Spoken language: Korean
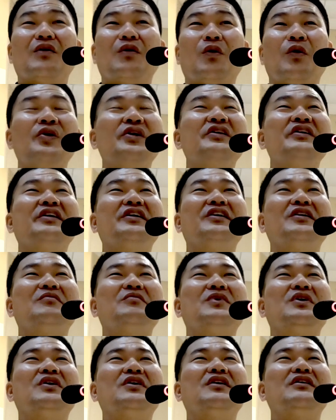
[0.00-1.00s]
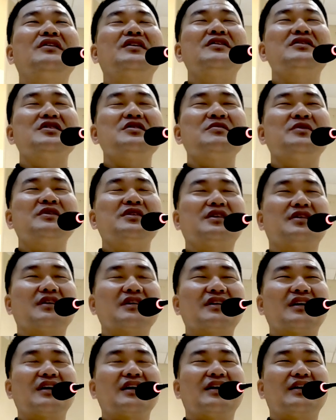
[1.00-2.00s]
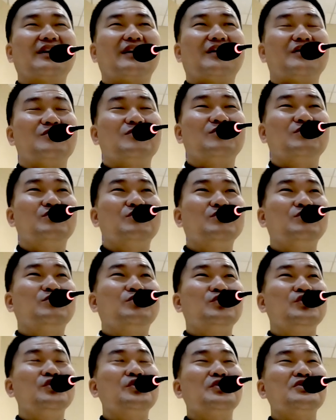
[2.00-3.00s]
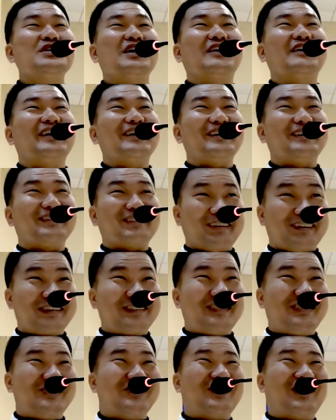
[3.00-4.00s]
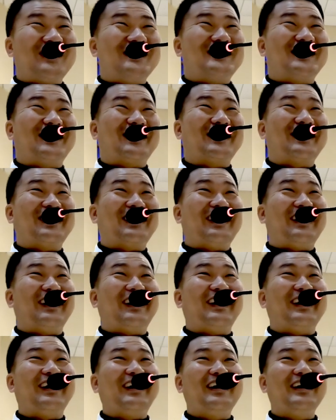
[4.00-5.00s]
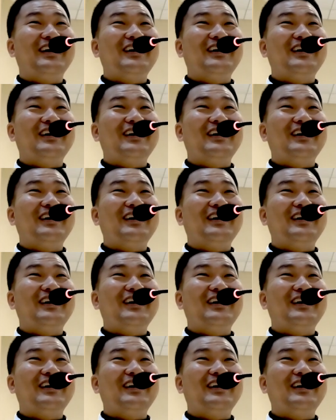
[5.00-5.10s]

오히려 뭐 어떤 집은 그렇다 카데 불교 장례를 떡 치르고 앉았대.